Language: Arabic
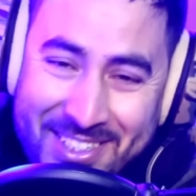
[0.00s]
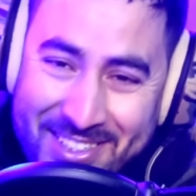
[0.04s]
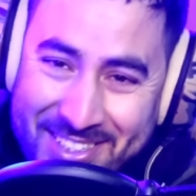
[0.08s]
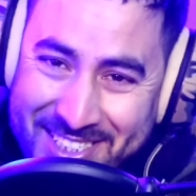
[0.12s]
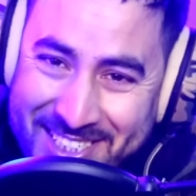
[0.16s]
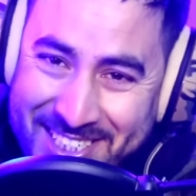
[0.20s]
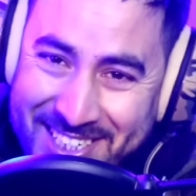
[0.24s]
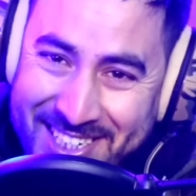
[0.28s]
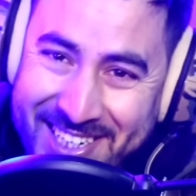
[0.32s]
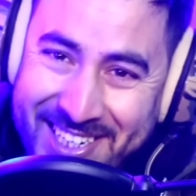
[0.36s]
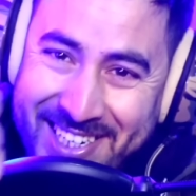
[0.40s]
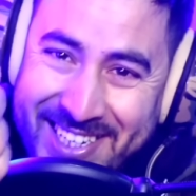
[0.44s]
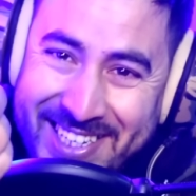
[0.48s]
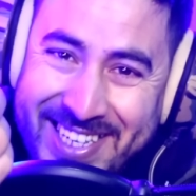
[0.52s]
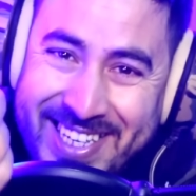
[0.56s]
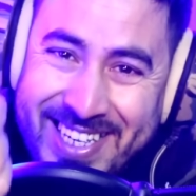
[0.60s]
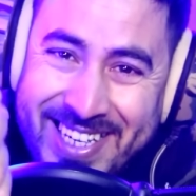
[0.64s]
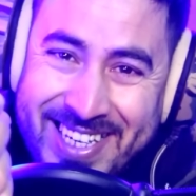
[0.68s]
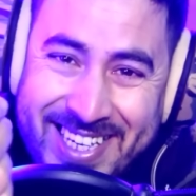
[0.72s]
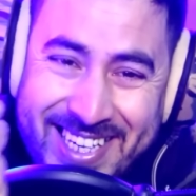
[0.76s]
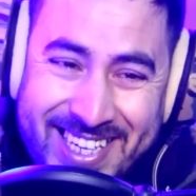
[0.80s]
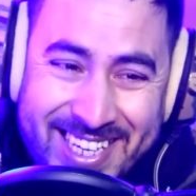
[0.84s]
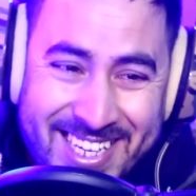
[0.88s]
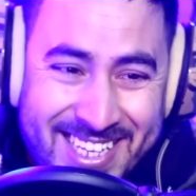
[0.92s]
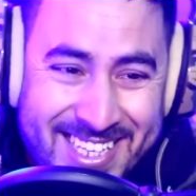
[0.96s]
ماشي كي
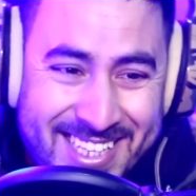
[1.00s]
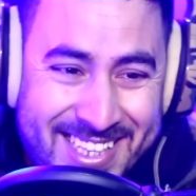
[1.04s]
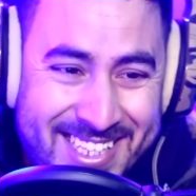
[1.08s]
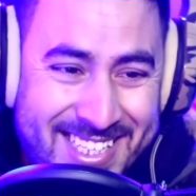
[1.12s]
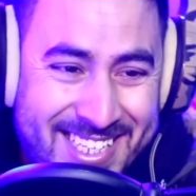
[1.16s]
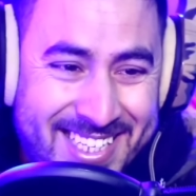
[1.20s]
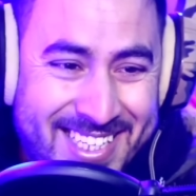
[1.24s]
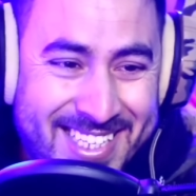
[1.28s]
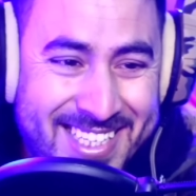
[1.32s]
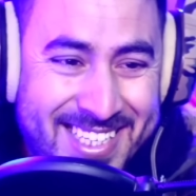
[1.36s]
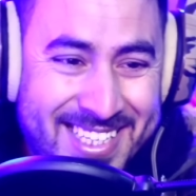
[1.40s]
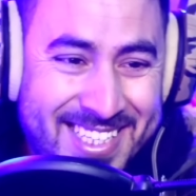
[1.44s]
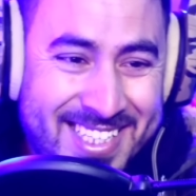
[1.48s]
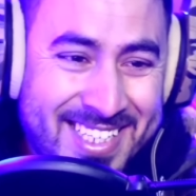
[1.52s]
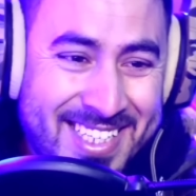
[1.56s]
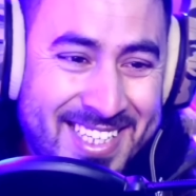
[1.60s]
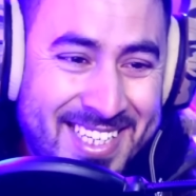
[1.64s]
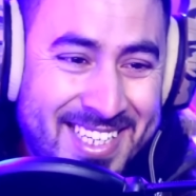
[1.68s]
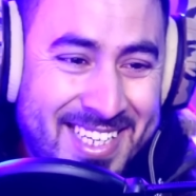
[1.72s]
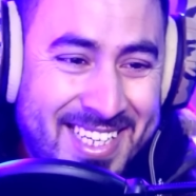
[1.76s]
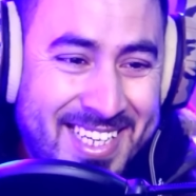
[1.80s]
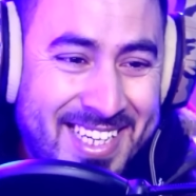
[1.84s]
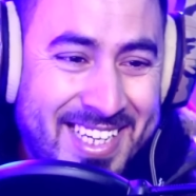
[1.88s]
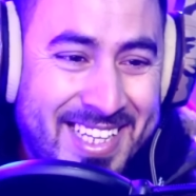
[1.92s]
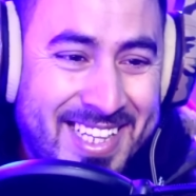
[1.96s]
كيدار
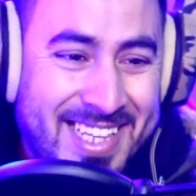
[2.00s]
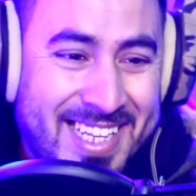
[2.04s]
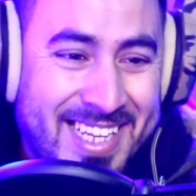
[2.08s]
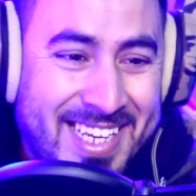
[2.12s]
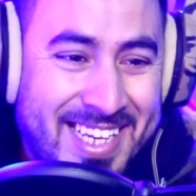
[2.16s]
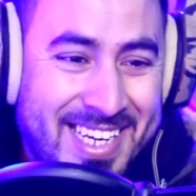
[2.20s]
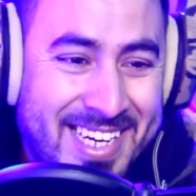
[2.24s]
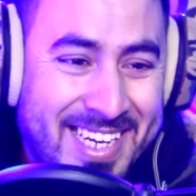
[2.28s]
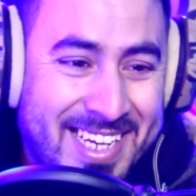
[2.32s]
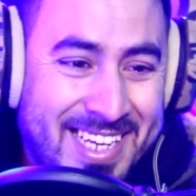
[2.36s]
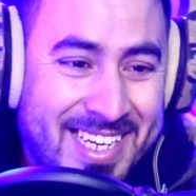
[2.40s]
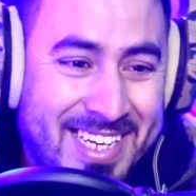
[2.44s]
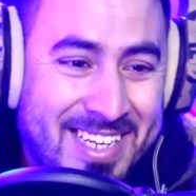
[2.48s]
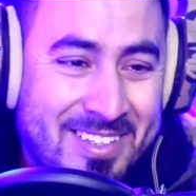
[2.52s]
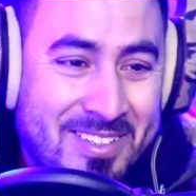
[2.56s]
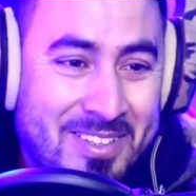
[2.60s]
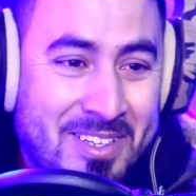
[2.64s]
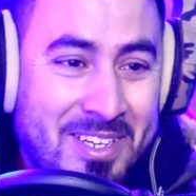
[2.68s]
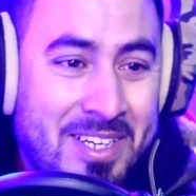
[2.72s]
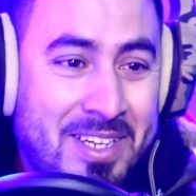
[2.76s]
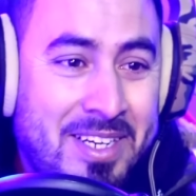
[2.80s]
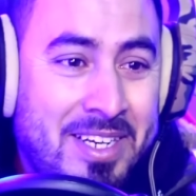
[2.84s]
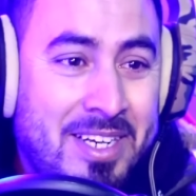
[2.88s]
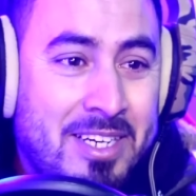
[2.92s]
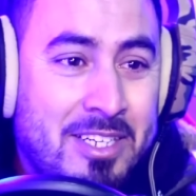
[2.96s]
هاد الكراغل هاد
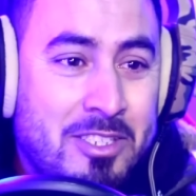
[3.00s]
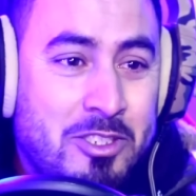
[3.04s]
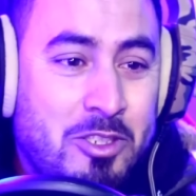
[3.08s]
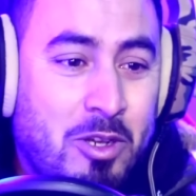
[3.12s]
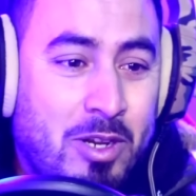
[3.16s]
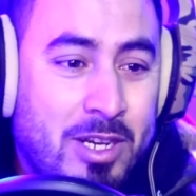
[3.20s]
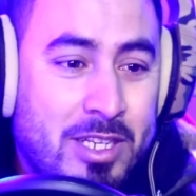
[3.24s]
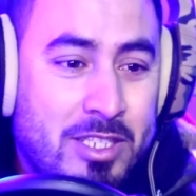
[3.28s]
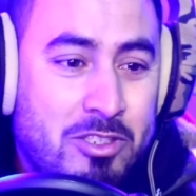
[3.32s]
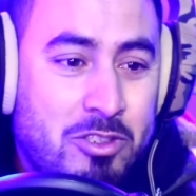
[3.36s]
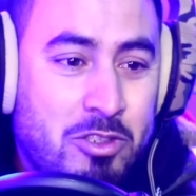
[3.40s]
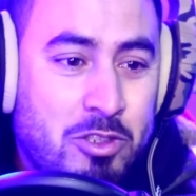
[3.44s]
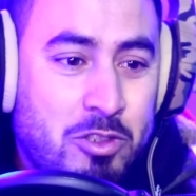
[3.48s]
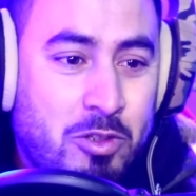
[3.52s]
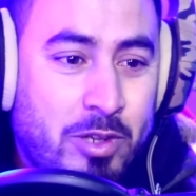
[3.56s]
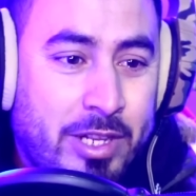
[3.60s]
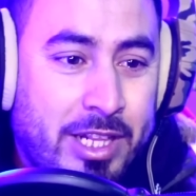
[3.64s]
شو شو